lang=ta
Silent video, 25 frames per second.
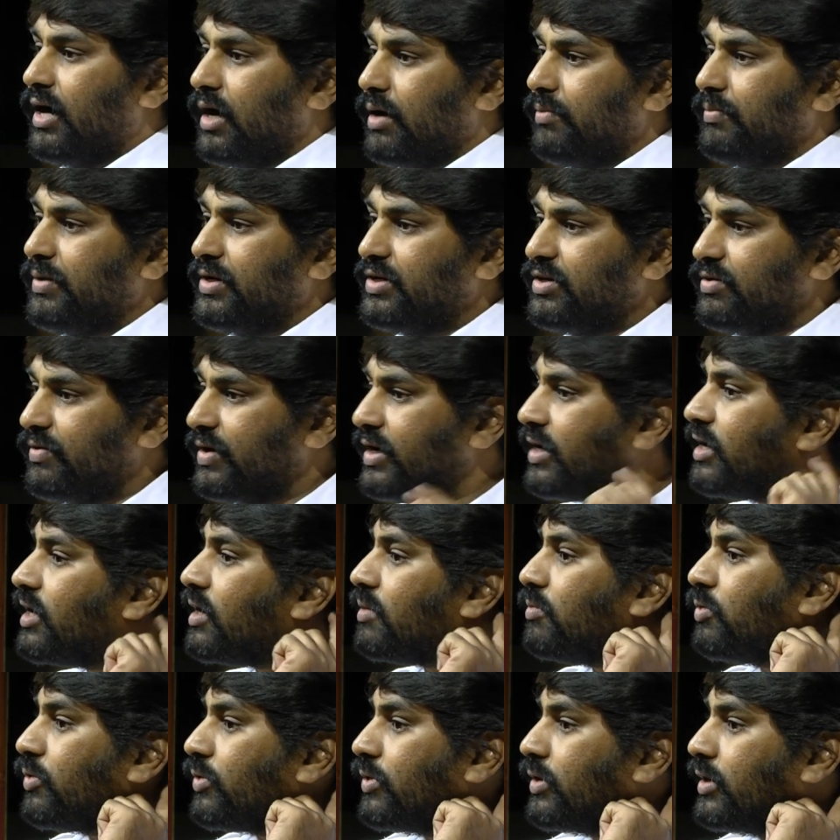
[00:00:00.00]
காலம் என்று
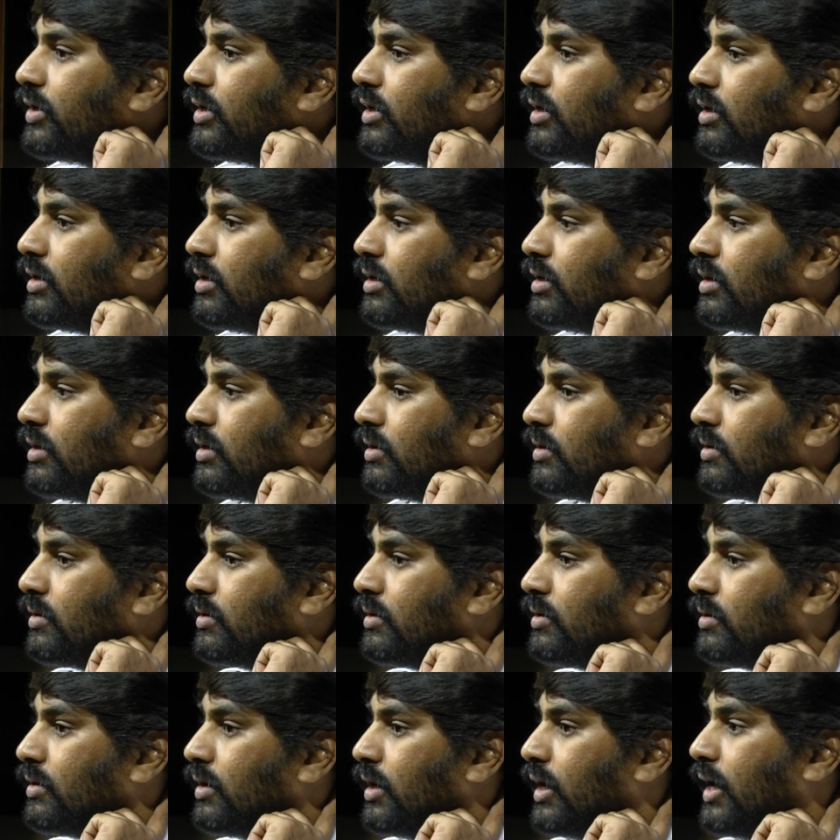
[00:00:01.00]
வருகிற போது
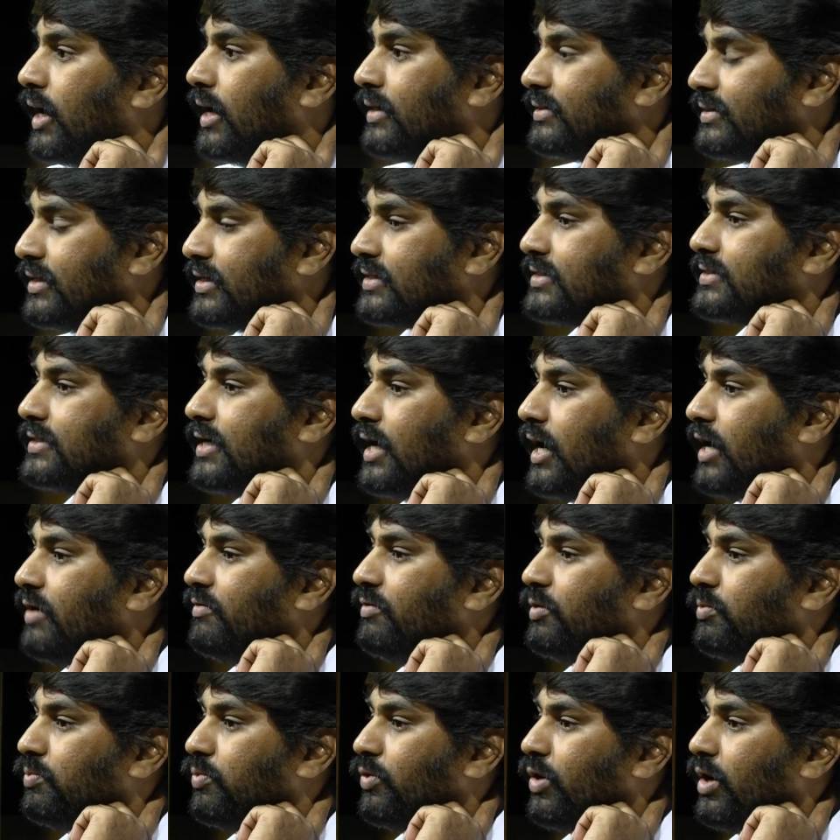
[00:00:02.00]
அந்த
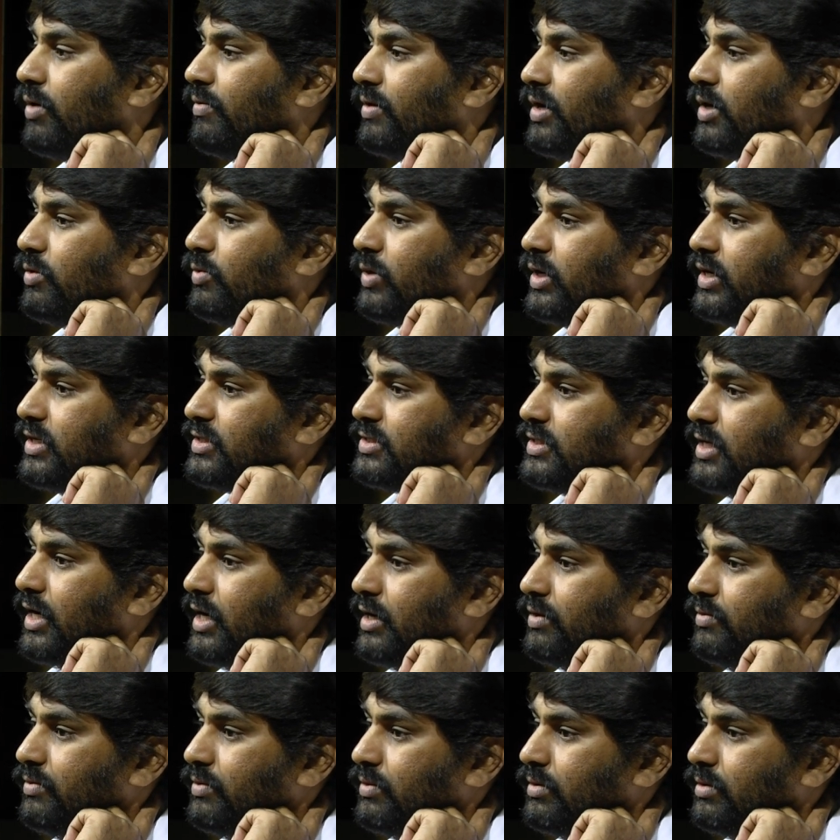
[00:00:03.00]
சாய்வு புலவனுடைய
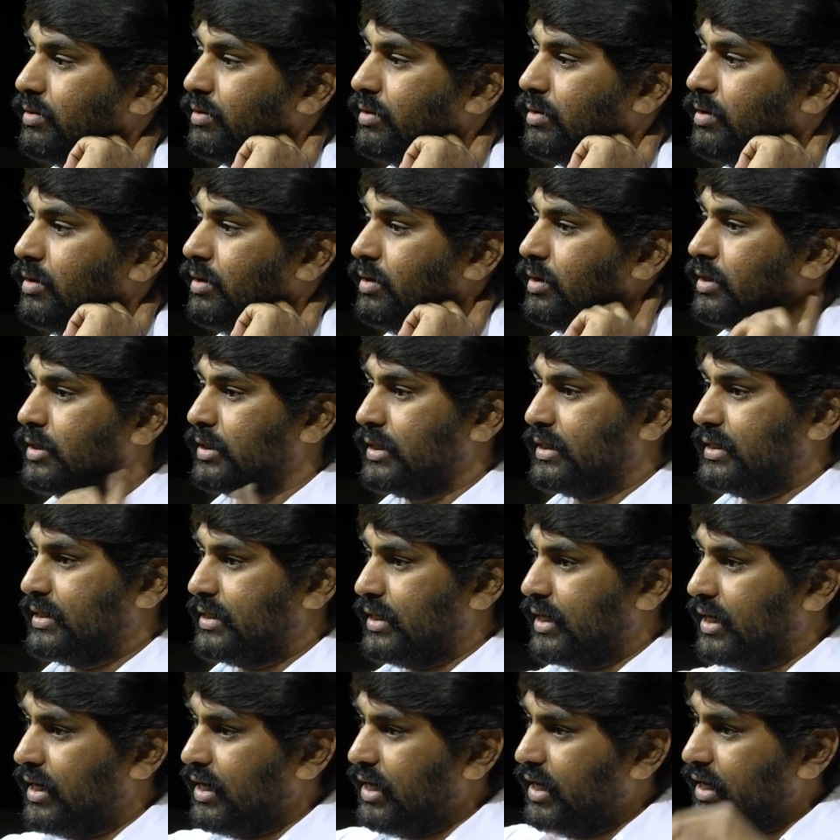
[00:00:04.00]
சாய்வு
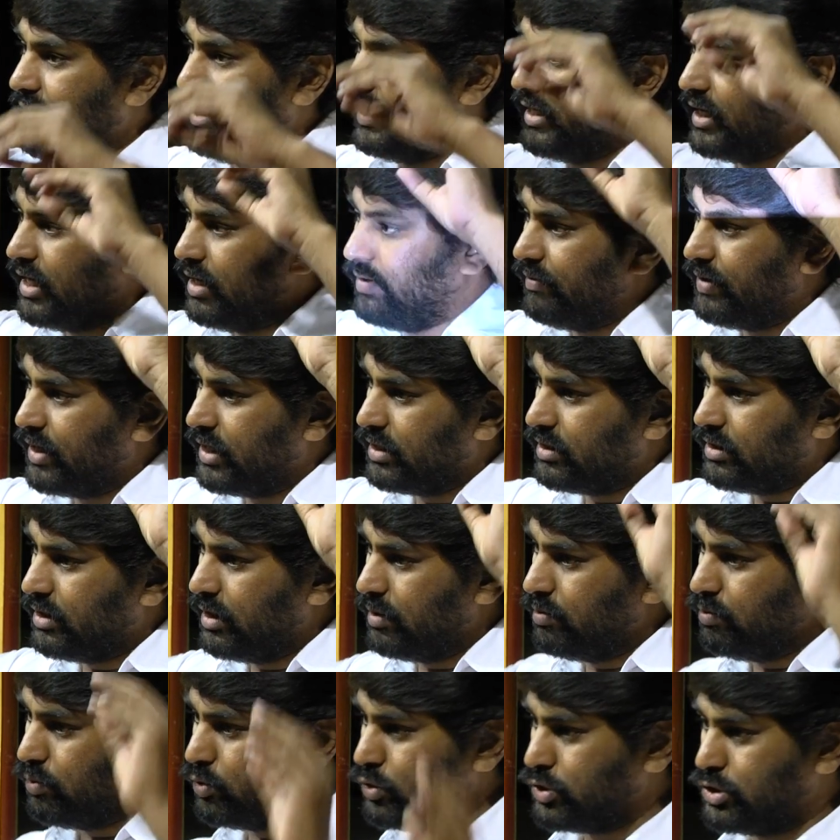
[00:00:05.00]
கள
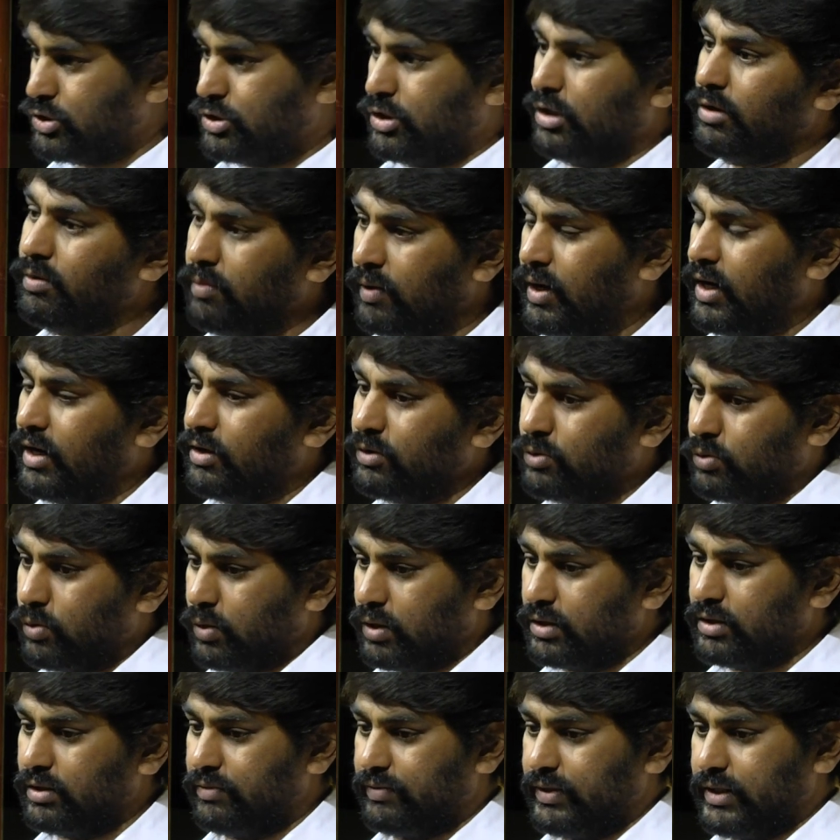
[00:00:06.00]
நிலவரத்தை முற்றிலுமாக
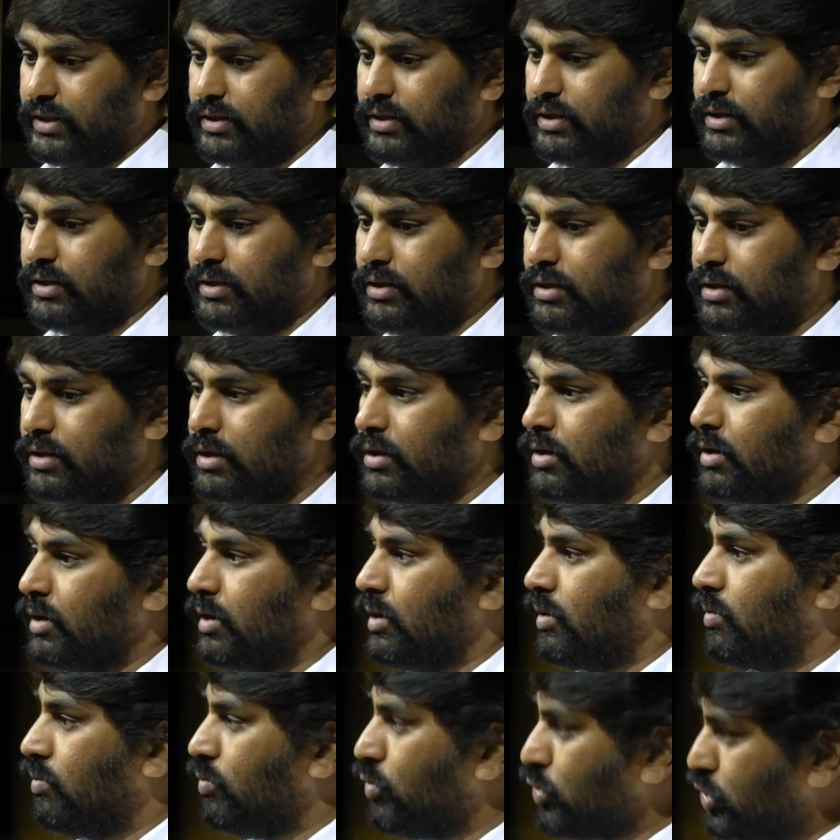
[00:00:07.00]
துறந்துவிட்டு
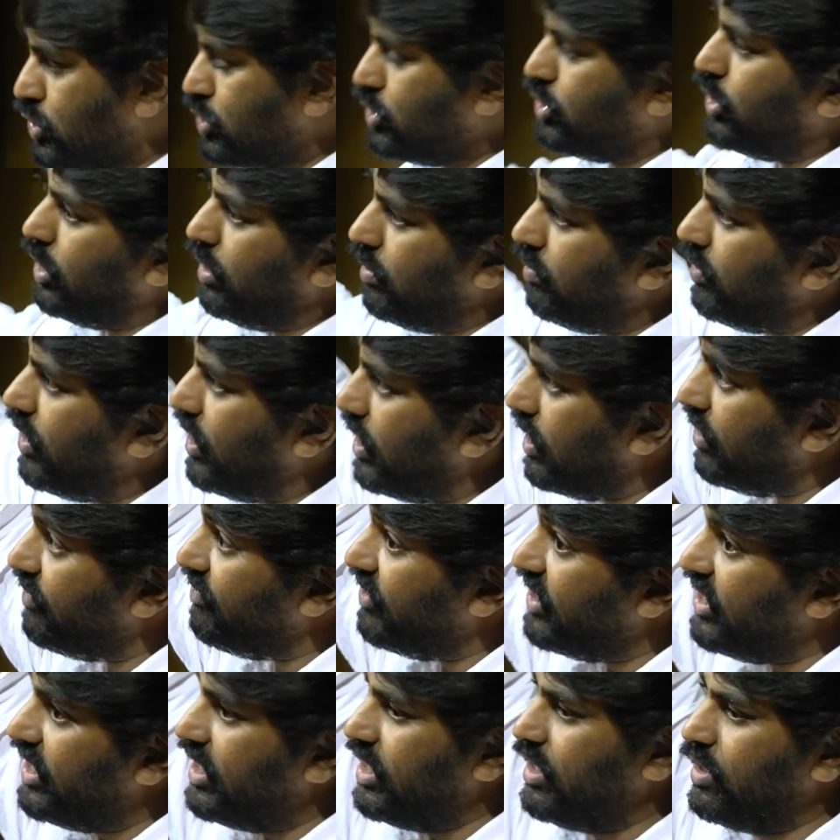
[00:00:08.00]
முற்றிலுமாக
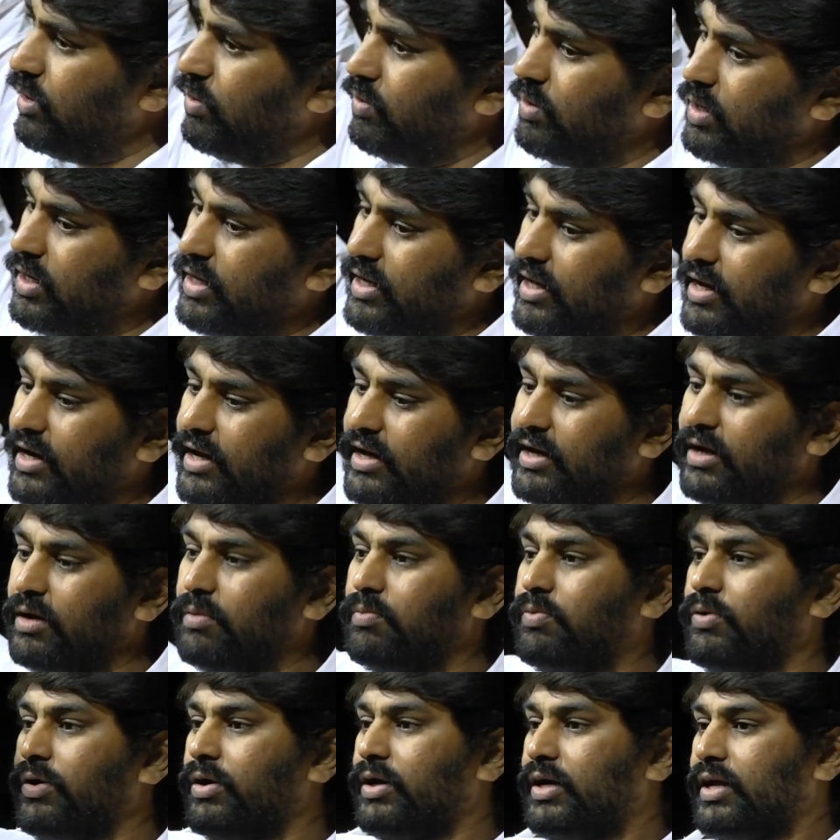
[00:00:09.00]
வேறு ஒரு
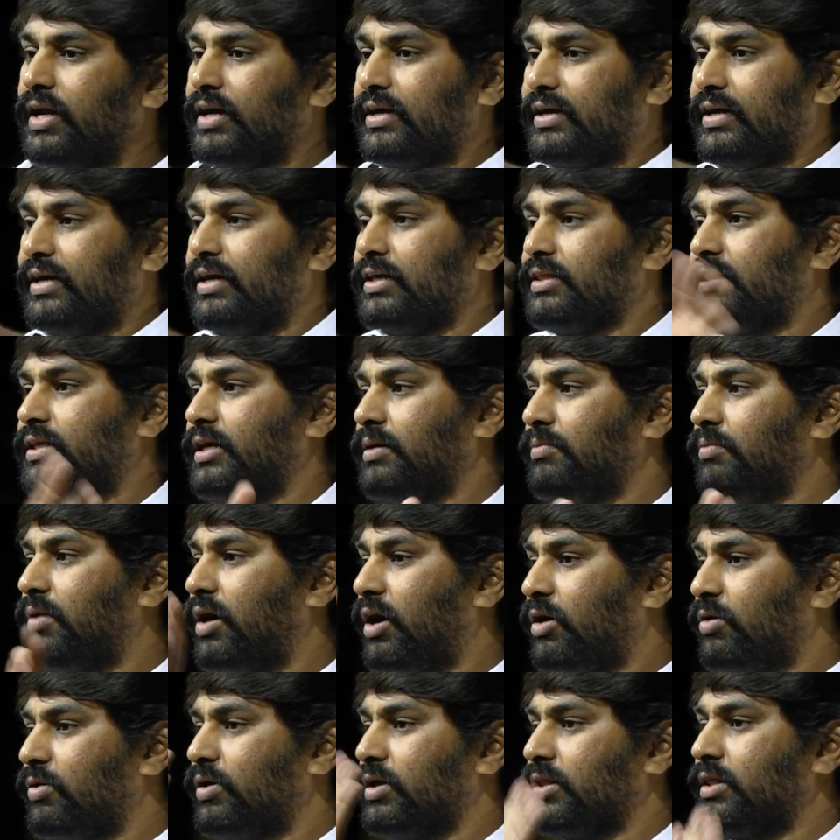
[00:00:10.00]
எல்லையில் போய் இலக்கியத்தை
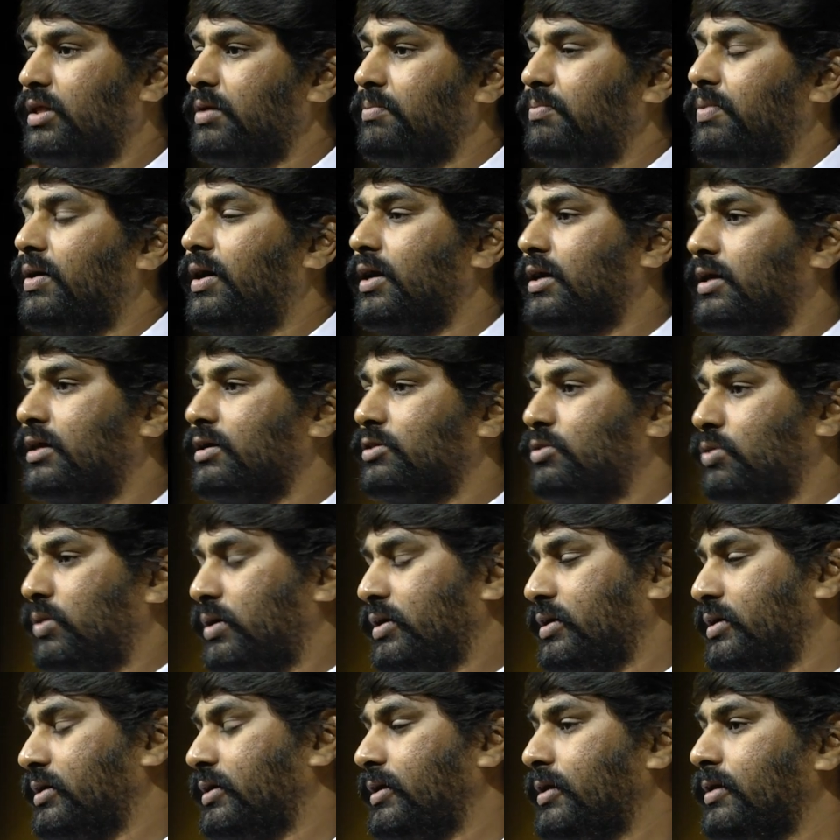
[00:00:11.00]
மானுடத்தை பார்க்க
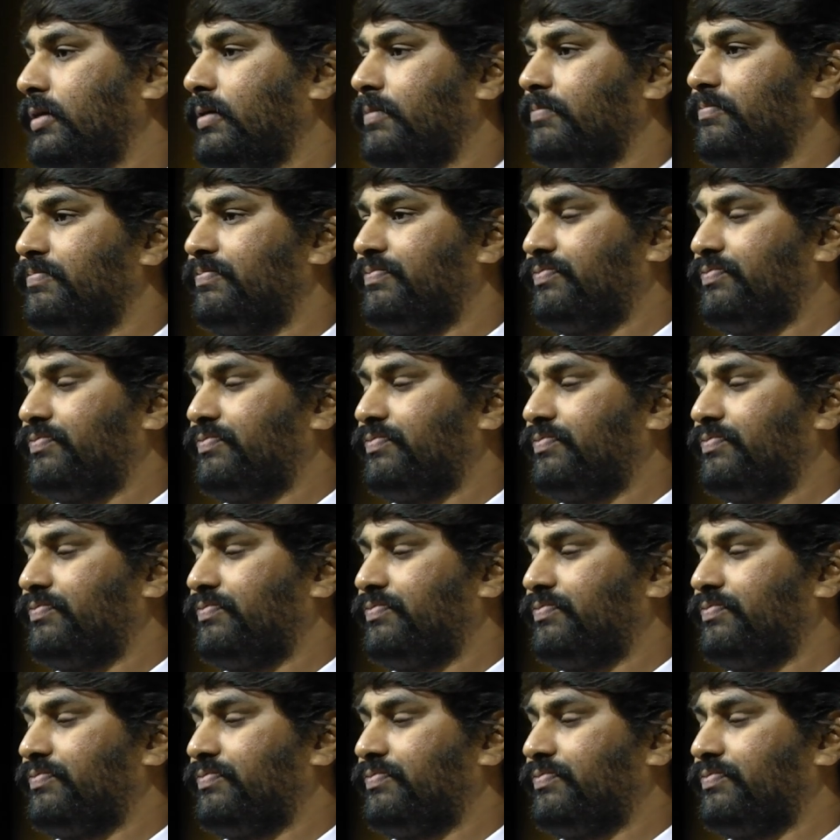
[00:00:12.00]
தொடங்குகிறது